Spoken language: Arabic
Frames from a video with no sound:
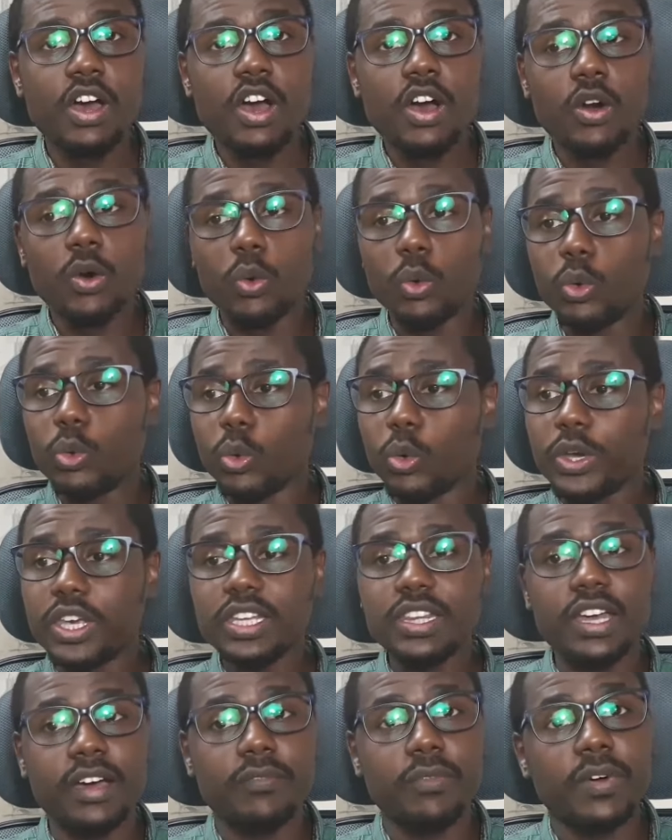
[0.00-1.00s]

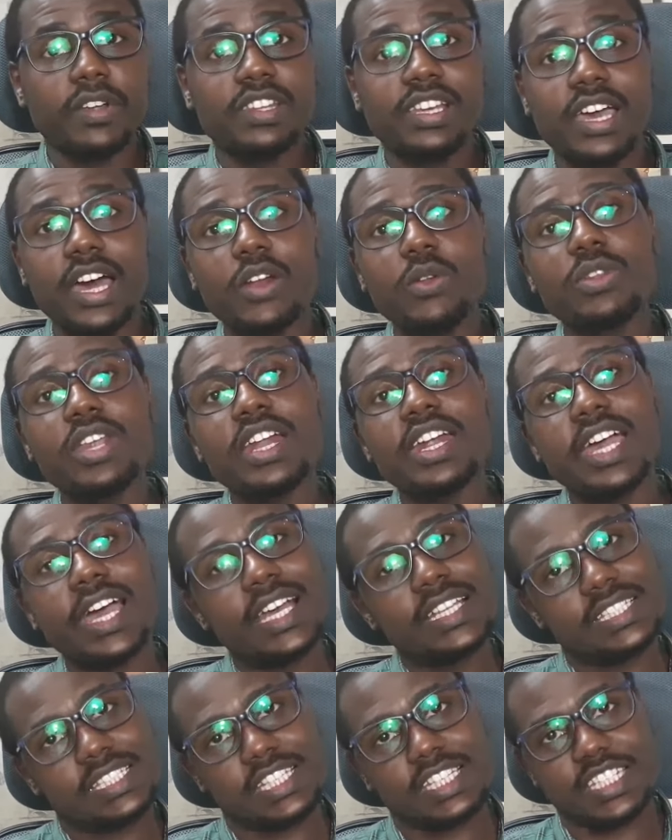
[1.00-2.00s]
وكذا كانوا داري
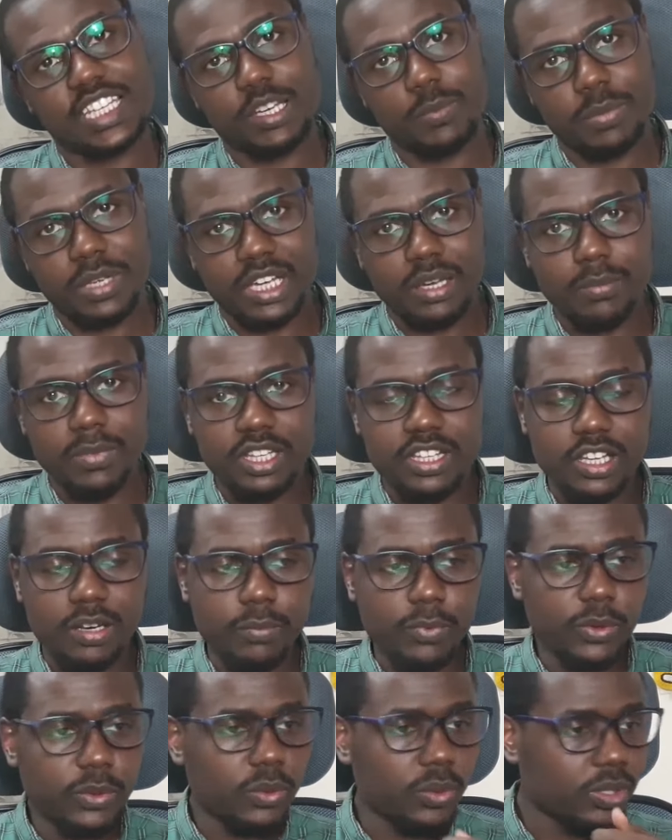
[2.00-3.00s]
يحسسك بأهمية
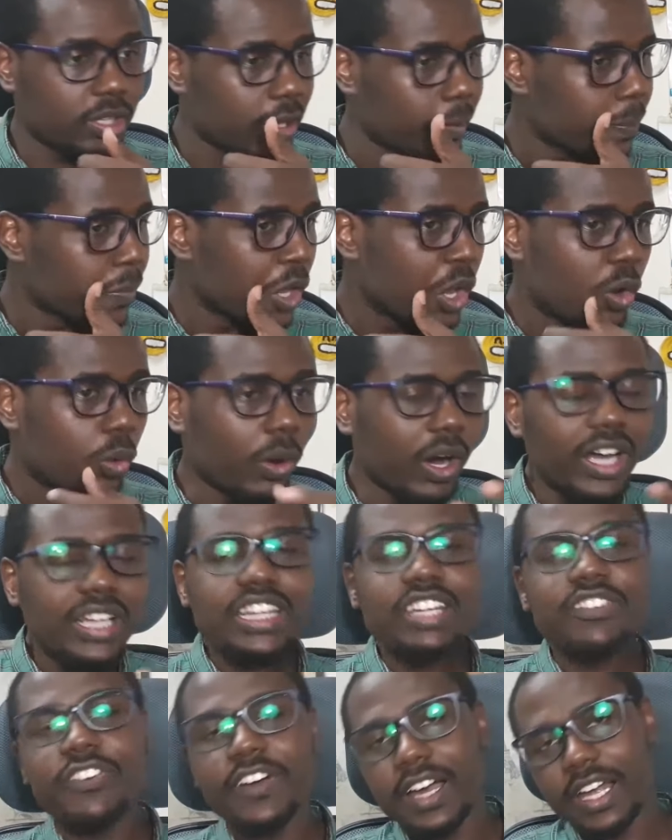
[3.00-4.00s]
الموضوع ده
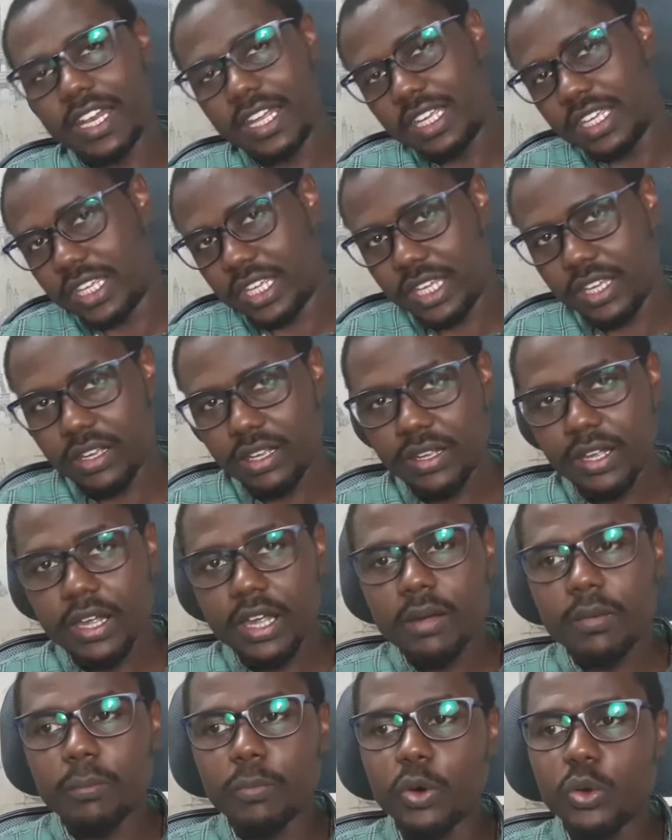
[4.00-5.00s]
وأضف عليه
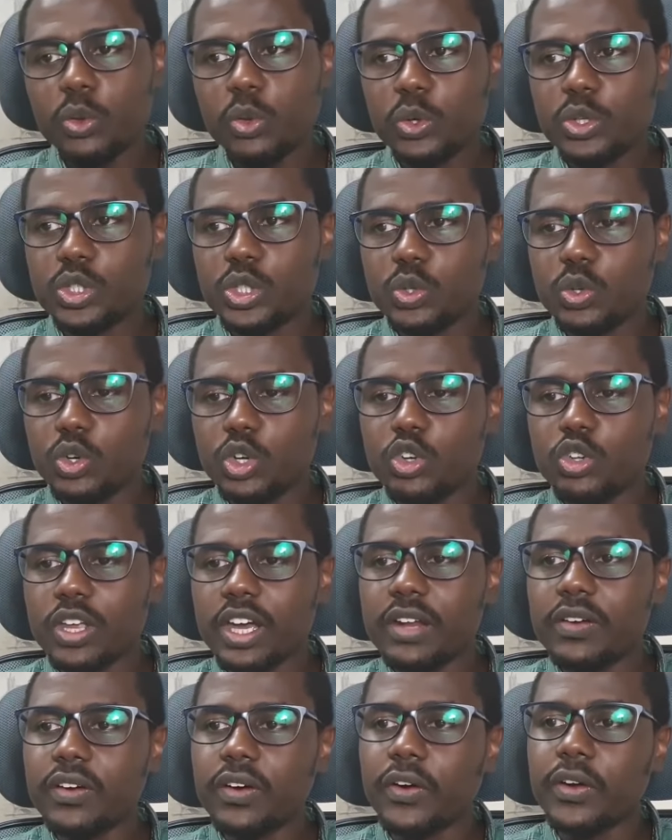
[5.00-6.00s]
موضوع شنو انه داري
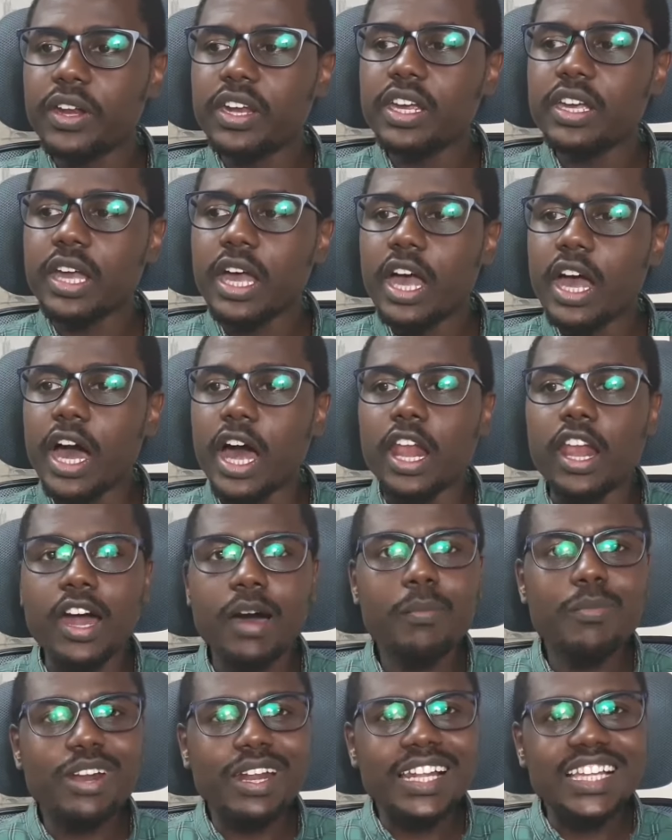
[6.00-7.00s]
يحريك
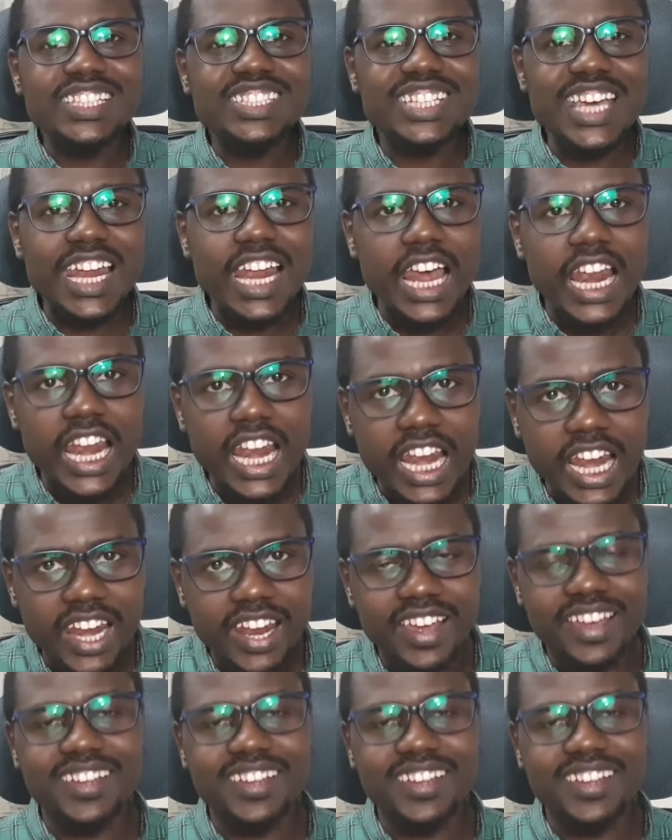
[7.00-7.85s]
الامر الجلل